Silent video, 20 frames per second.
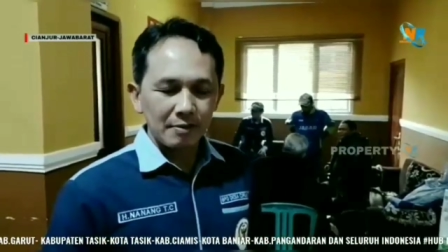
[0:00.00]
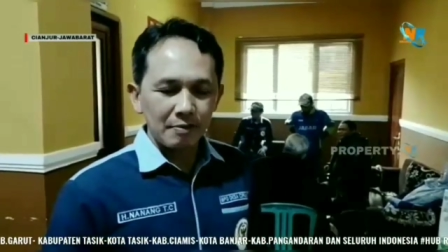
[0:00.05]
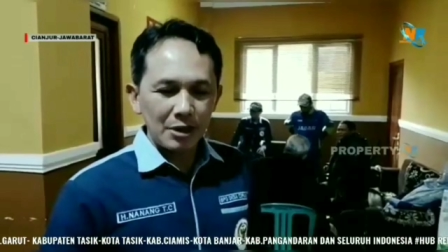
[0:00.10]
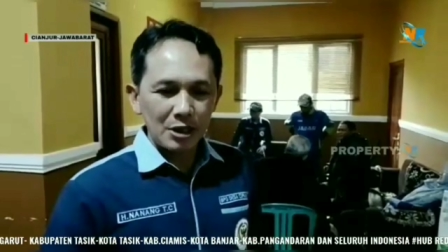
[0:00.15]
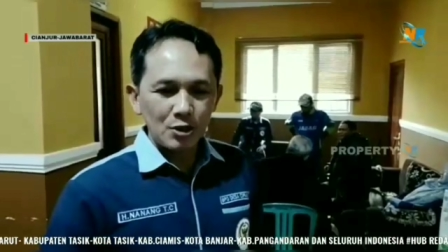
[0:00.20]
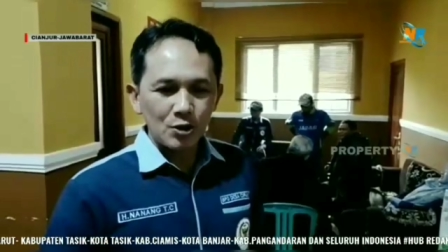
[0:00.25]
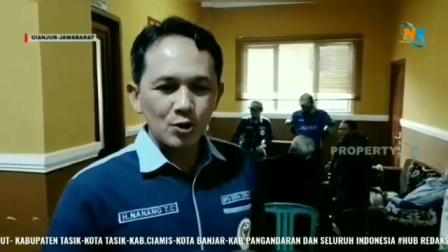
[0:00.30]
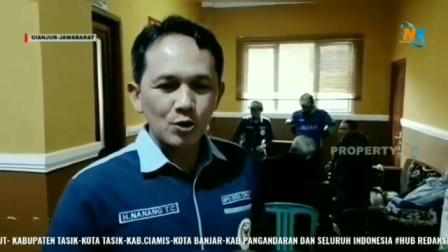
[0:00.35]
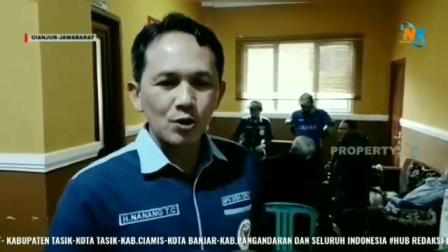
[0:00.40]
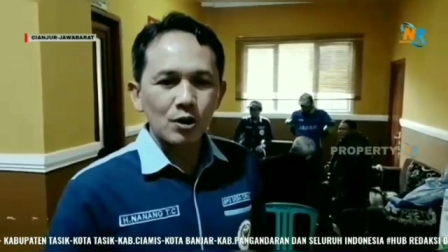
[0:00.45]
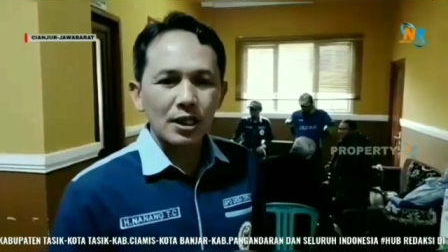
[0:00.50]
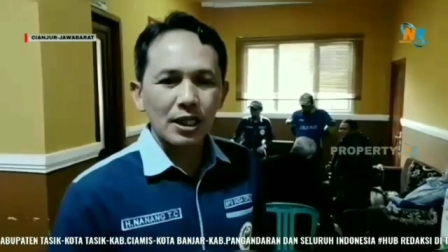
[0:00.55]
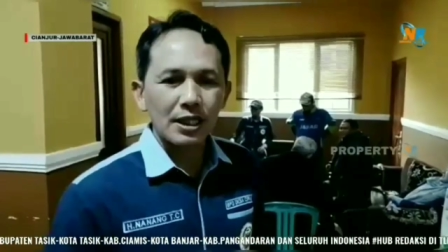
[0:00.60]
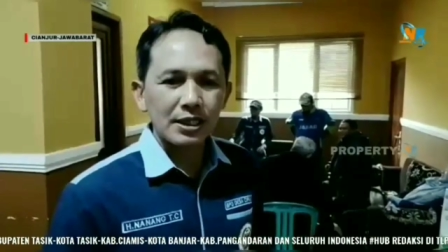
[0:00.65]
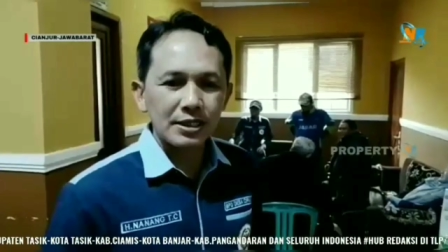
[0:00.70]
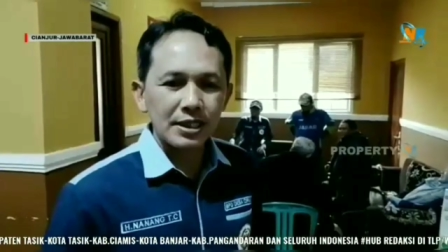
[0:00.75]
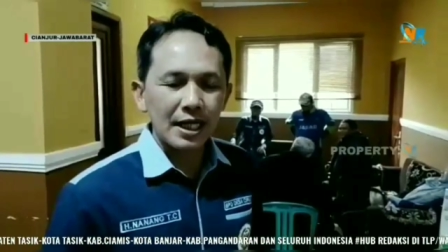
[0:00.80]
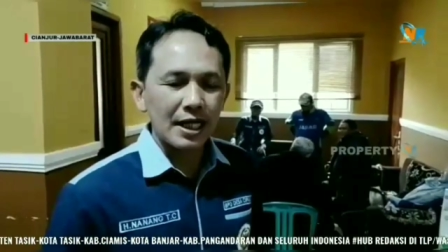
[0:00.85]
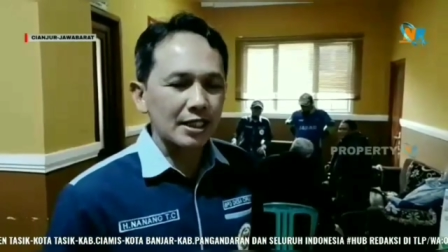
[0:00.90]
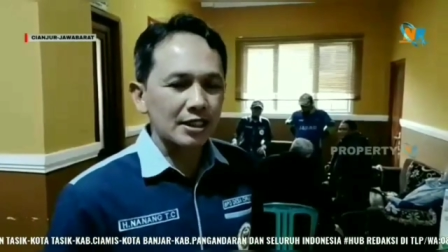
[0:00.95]

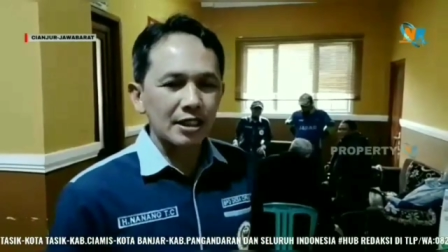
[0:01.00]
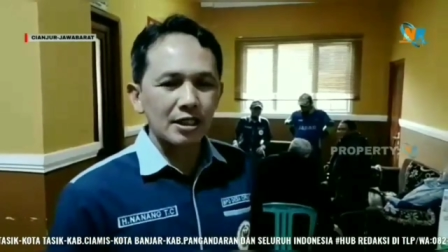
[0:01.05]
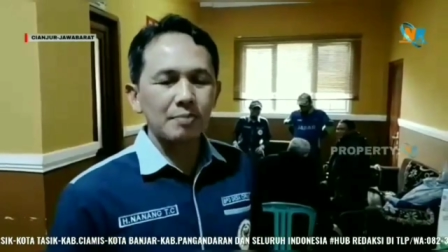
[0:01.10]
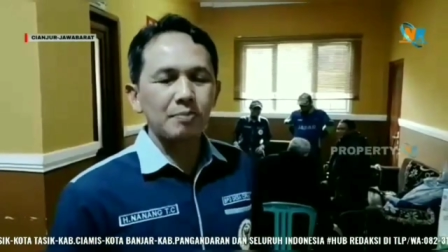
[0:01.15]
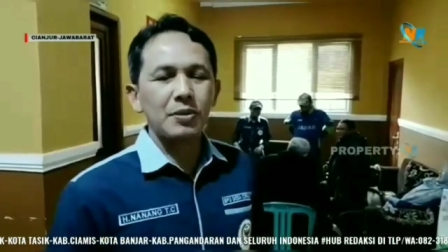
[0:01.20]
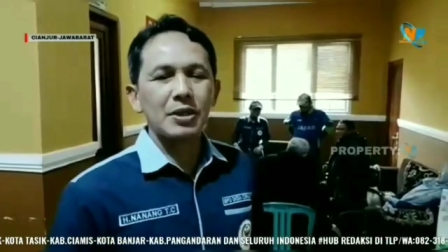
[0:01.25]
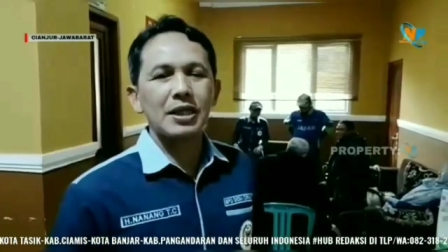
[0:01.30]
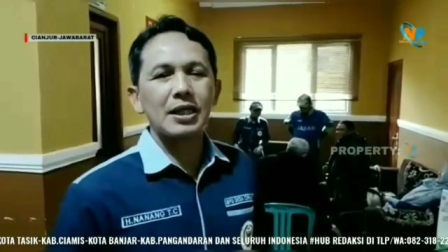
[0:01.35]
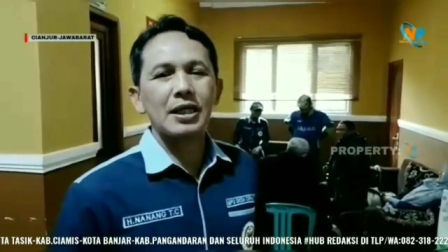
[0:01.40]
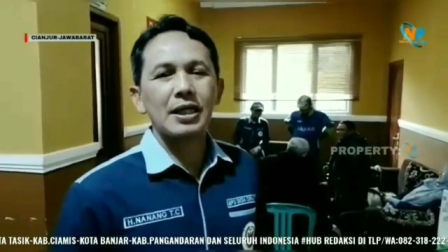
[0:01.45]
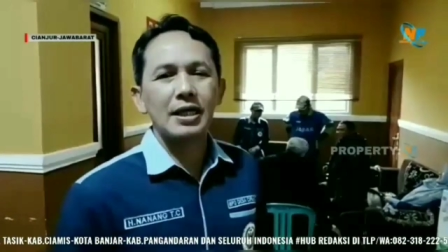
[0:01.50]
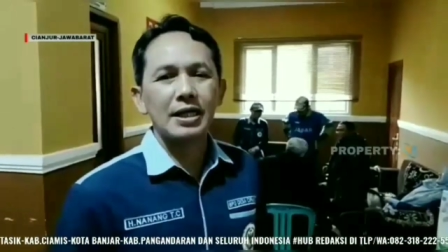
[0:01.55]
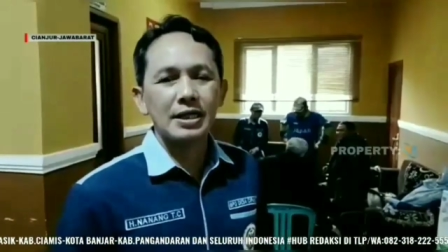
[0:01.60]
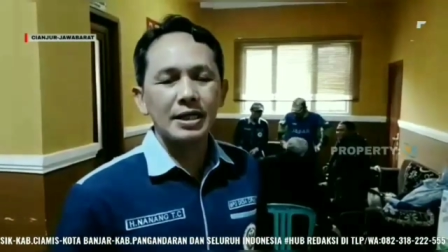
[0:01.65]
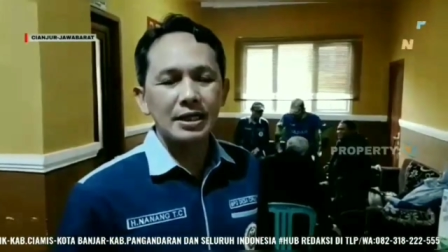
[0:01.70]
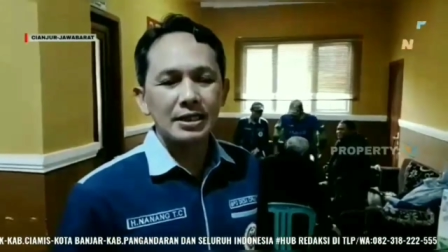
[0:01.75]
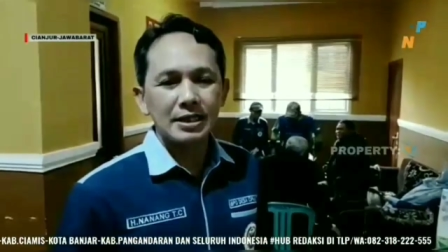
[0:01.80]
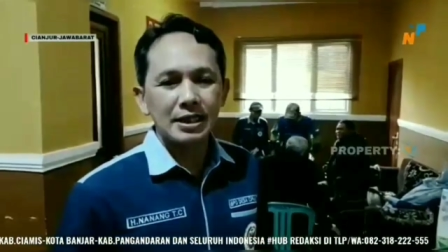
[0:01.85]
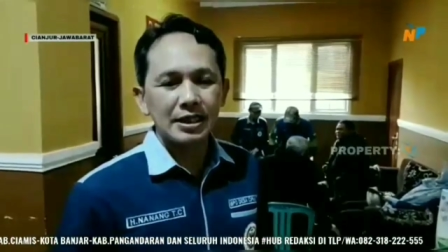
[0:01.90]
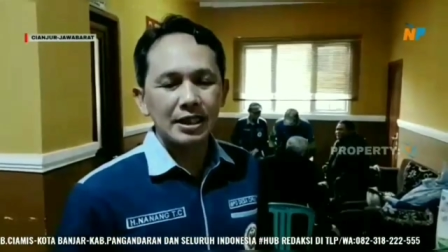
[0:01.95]
menyusulkannya hasil
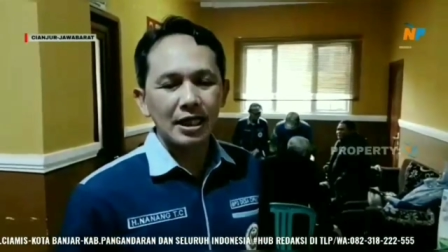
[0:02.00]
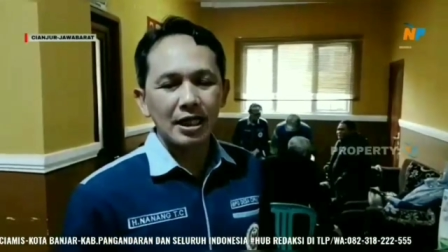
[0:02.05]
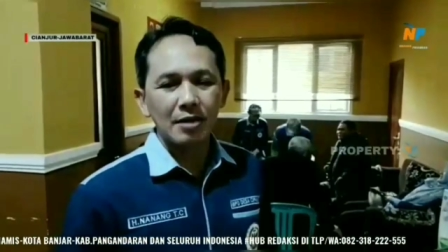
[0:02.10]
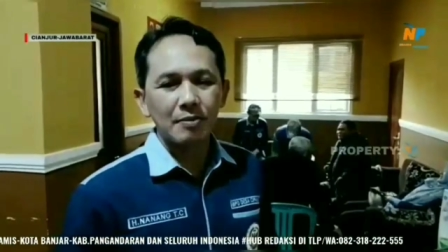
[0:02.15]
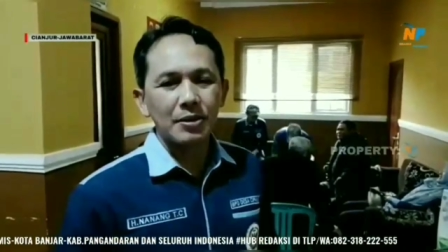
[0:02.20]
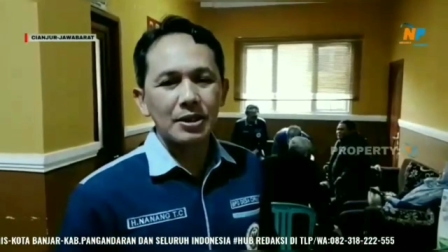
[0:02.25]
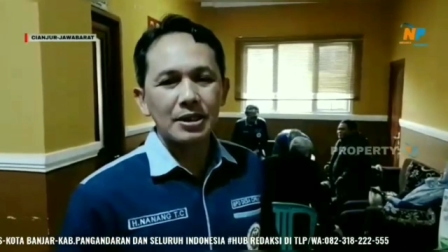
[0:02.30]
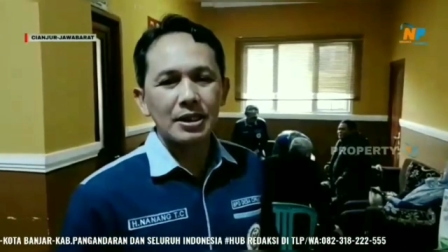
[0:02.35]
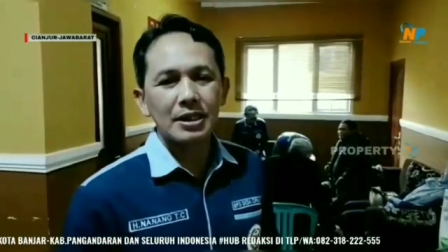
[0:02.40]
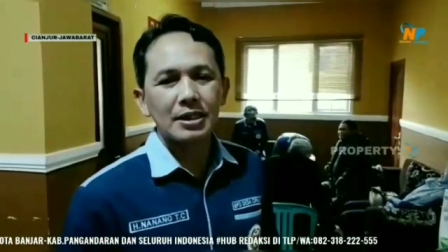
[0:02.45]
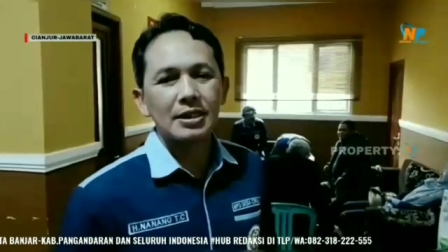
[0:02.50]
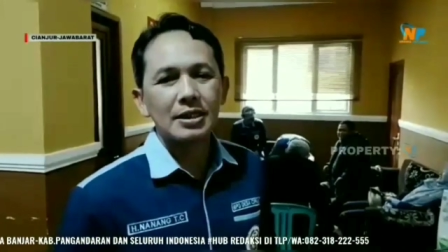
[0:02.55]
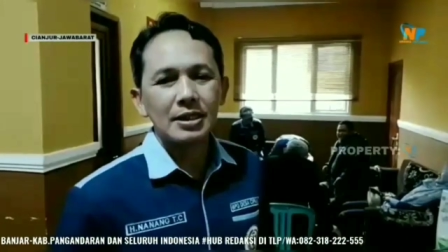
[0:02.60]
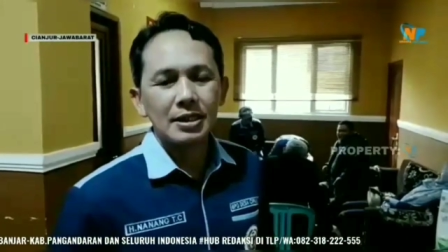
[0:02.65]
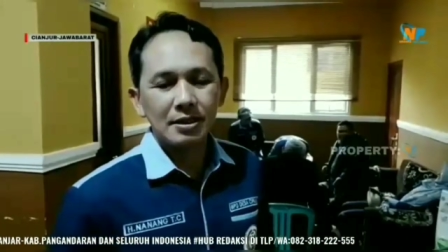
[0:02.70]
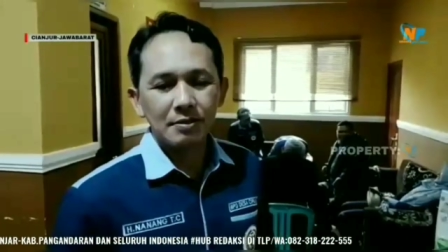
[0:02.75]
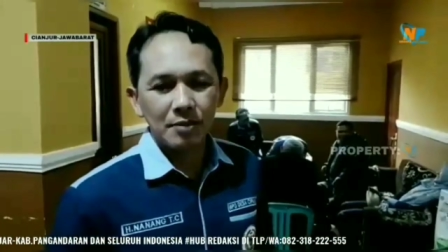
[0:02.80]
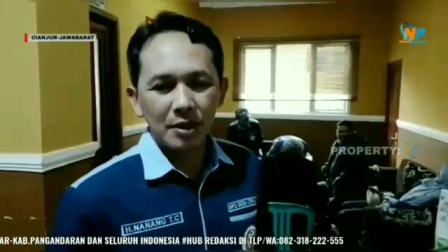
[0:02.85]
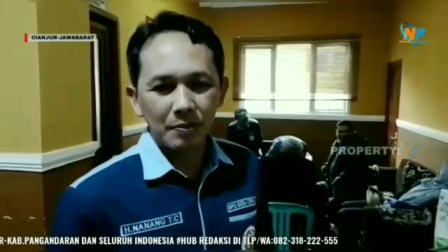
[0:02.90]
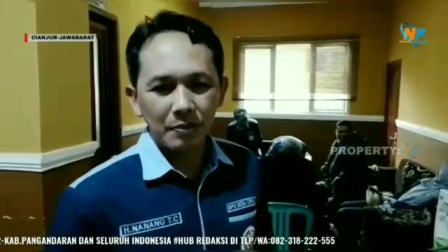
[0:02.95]
penilaian dan tanggapan
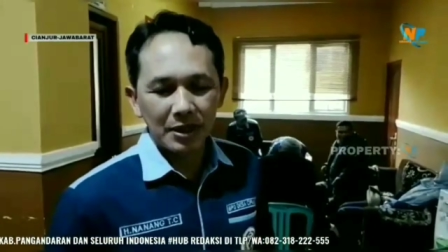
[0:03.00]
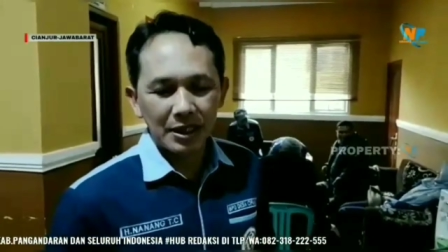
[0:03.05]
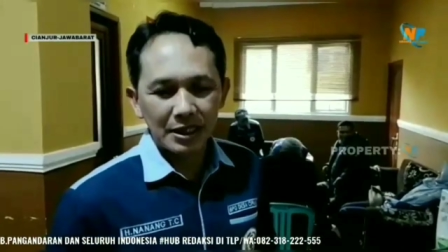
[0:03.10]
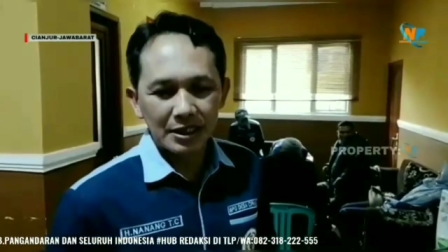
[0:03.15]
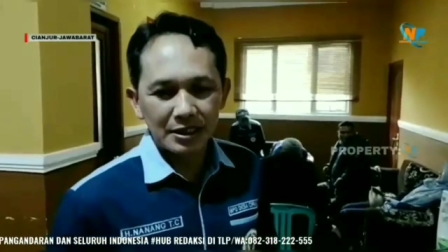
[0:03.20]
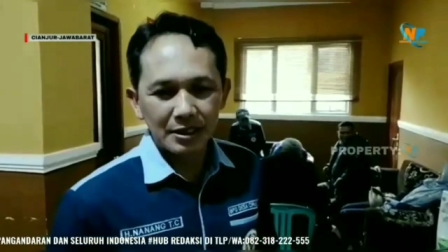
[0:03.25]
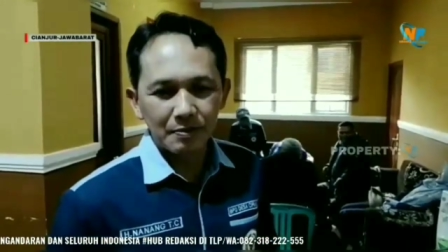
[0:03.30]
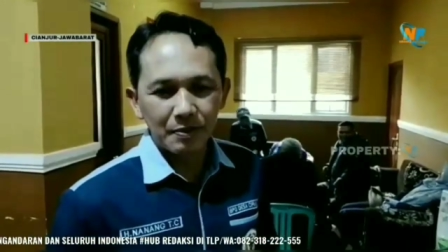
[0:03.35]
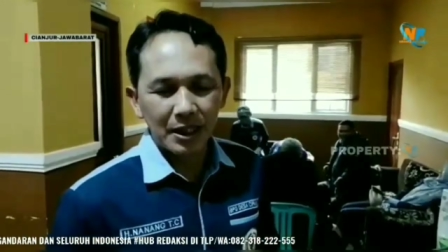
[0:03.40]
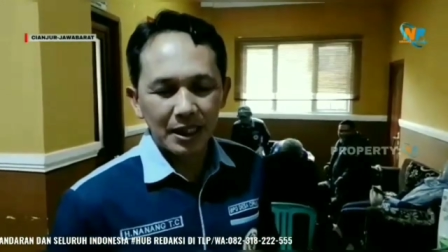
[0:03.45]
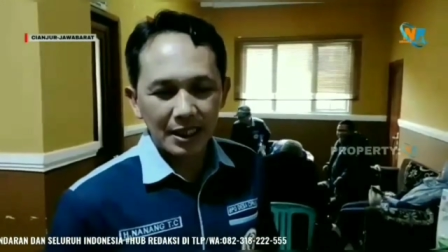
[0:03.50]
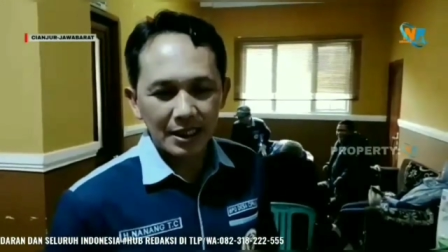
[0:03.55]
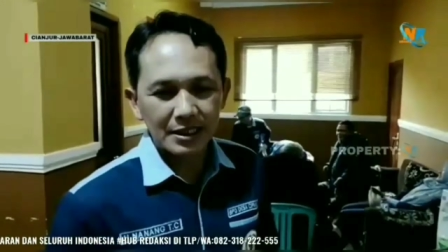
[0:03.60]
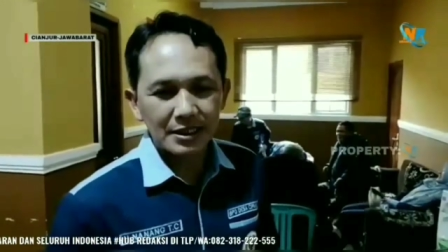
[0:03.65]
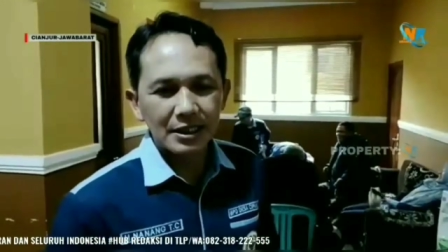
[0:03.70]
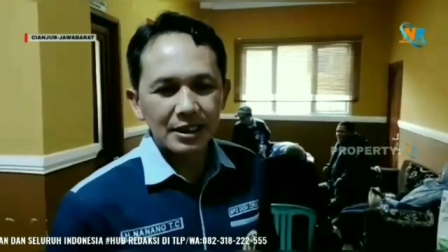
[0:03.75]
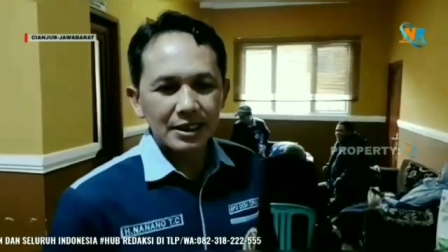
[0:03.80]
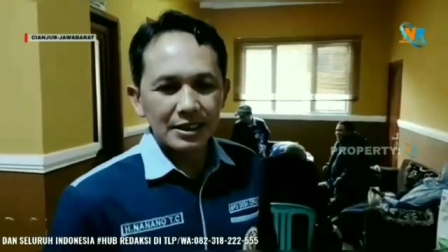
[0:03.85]
dari BPD Cipanas.